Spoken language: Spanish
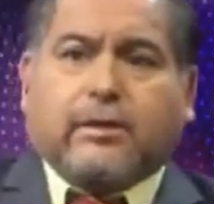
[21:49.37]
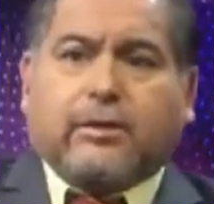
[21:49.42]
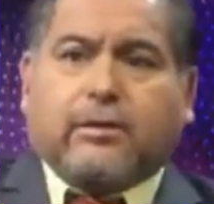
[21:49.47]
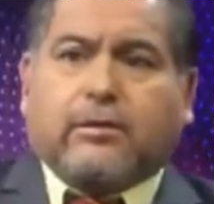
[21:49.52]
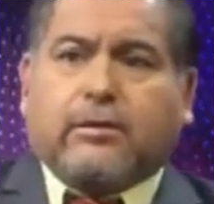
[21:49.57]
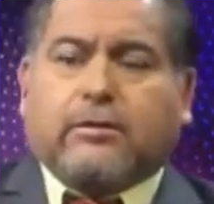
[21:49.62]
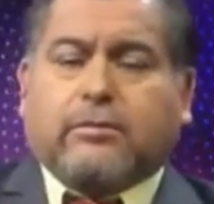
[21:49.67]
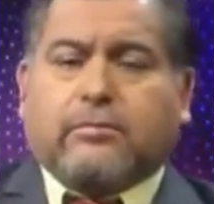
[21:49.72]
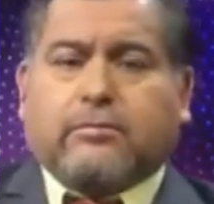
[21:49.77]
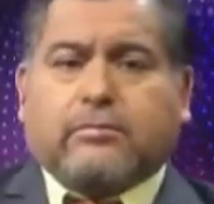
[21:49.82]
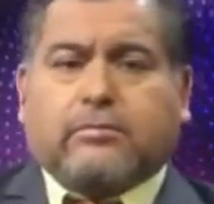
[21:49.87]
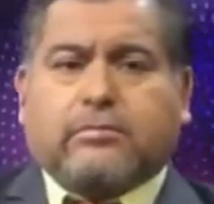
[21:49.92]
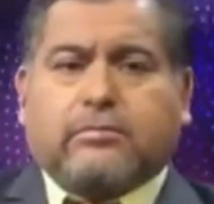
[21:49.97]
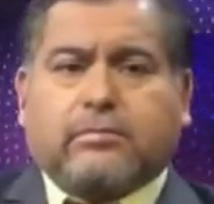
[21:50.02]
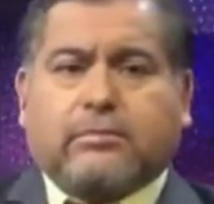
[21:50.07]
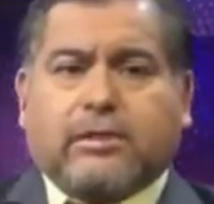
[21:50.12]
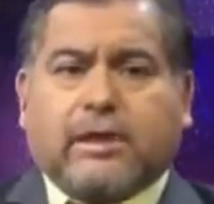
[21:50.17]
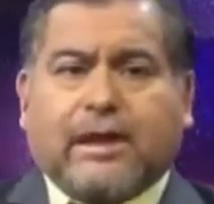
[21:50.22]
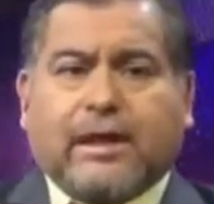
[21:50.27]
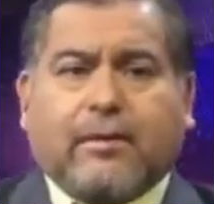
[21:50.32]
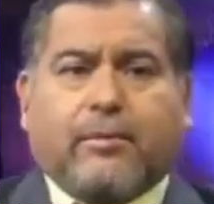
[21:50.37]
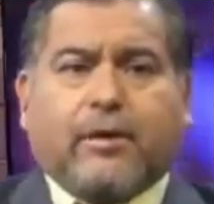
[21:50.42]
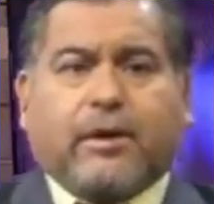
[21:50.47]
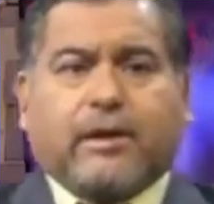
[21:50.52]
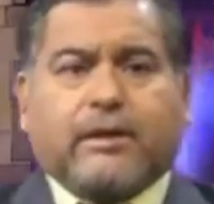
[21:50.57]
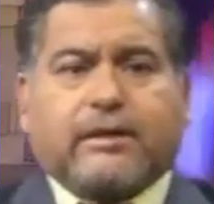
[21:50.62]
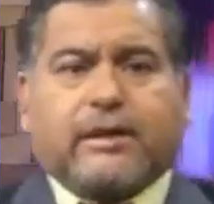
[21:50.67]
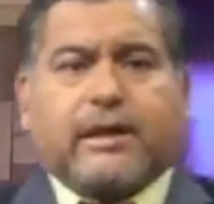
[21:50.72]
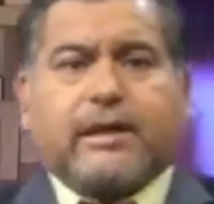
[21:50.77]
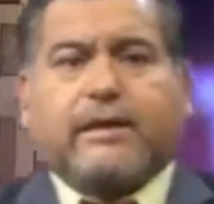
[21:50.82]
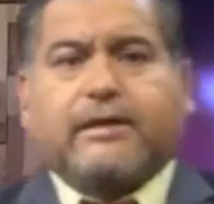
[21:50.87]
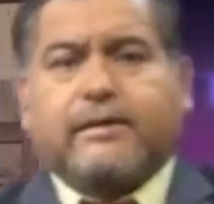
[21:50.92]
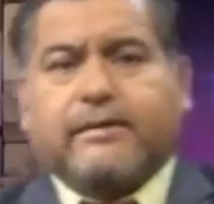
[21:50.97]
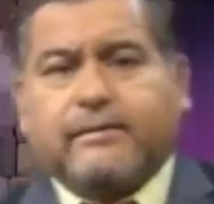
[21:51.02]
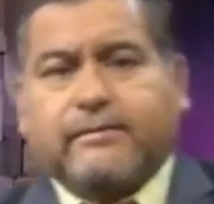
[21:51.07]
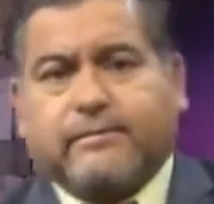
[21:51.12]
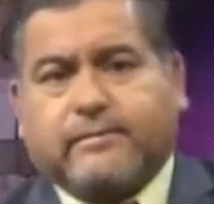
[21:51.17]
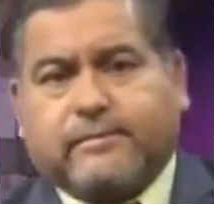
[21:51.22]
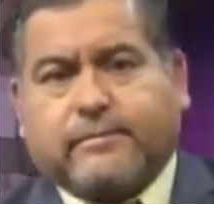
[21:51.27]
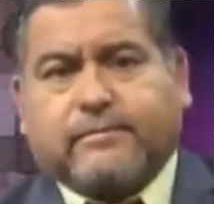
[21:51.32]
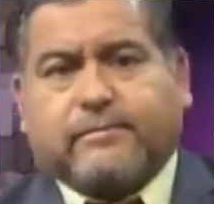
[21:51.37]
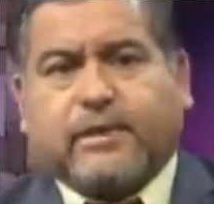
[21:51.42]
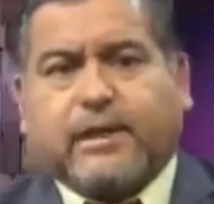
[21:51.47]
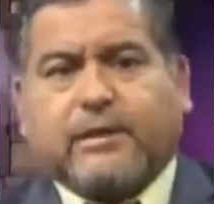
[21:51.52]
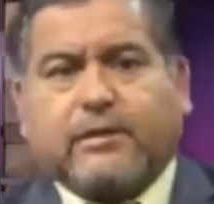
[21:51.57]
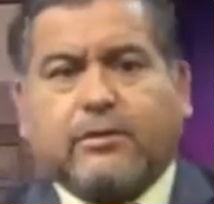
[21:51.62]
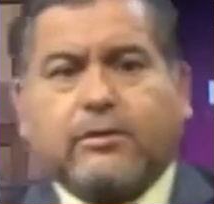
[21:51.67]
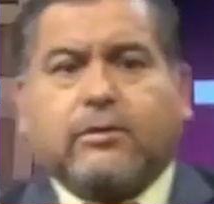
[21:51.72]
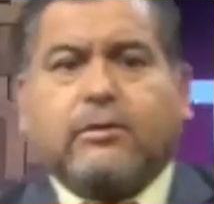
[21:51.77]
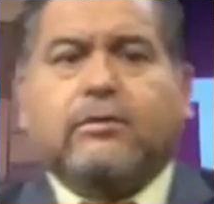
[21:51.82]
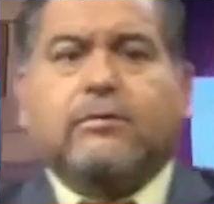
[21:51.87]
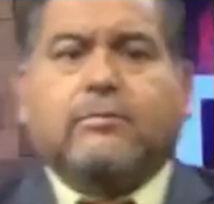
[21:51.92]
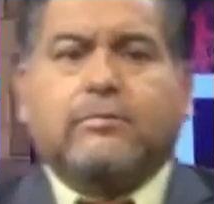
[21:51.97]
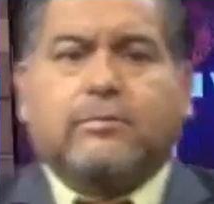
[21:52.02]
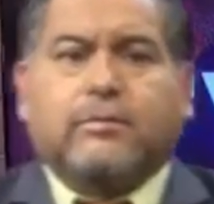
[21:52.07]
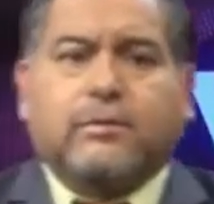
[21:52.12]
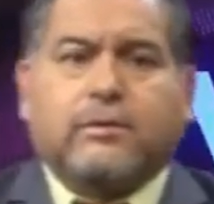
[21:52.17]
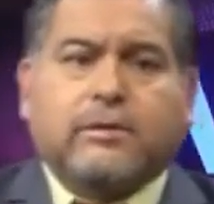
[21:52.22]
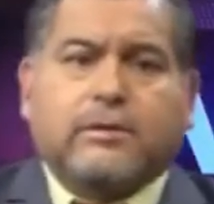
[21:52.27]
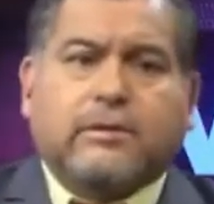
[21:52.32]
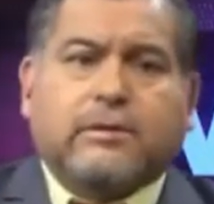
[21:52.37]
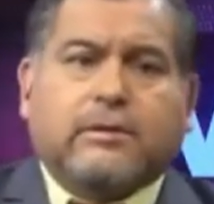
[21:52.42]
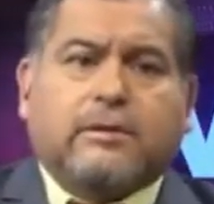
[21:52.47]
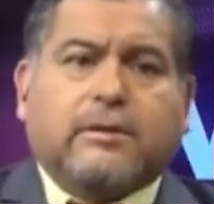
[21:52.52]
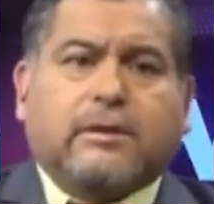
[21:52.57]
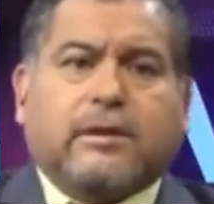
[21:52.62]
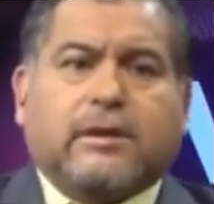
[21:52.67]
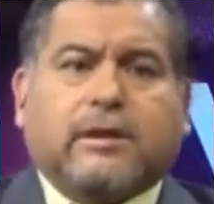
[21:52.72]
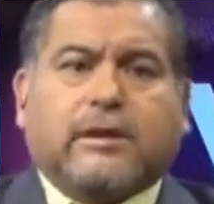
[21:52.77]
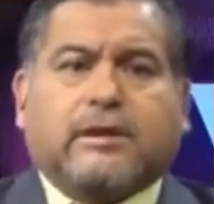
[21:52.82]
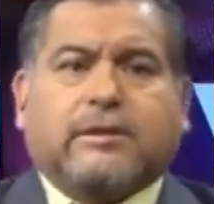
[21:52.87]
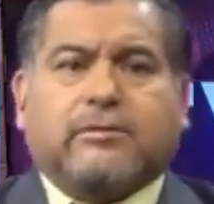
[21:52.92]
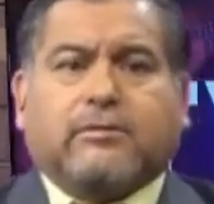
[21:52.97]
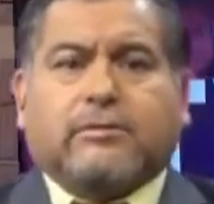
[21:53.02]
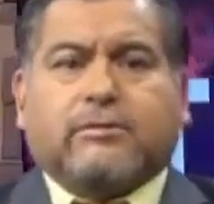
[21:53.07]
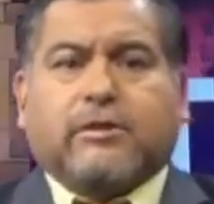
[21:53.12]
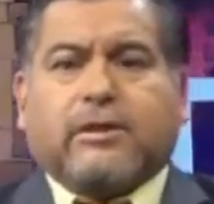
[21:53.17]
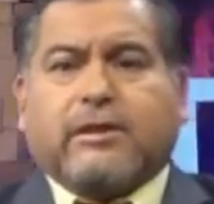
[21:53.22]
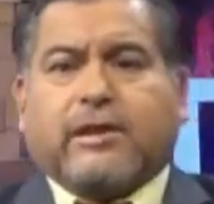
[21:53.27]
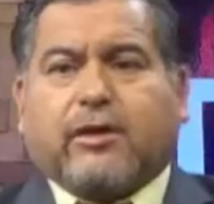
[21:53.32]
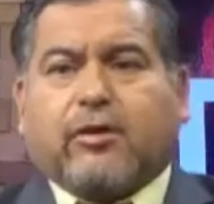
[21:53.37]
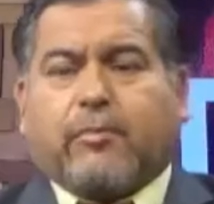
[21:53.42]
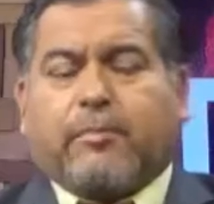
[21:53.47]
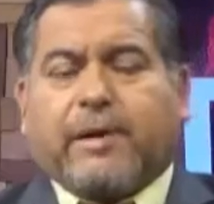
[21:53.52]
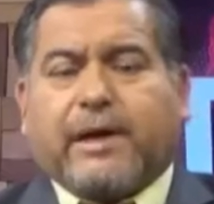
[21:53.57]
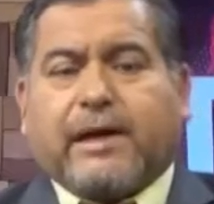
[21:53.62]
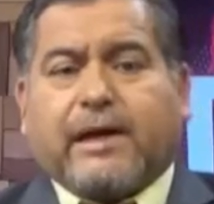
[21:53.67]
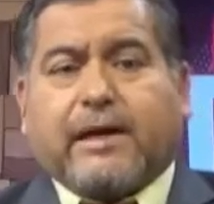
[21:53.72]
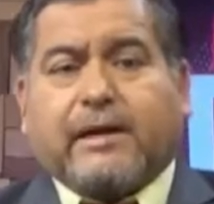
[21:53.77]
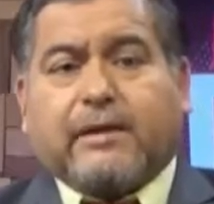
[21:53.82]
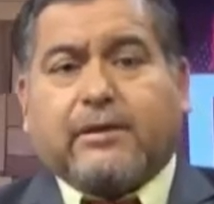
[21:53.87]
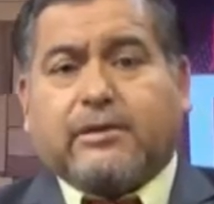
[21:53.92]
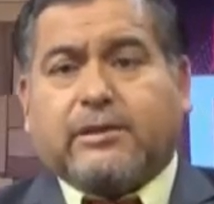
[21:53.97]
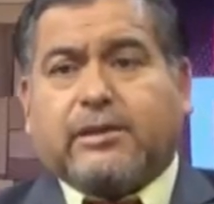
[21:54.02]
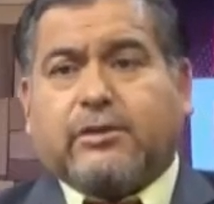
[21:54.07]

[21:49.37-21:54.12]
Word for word: y no tengamos que estar viendo eh, situaciones tan complejas.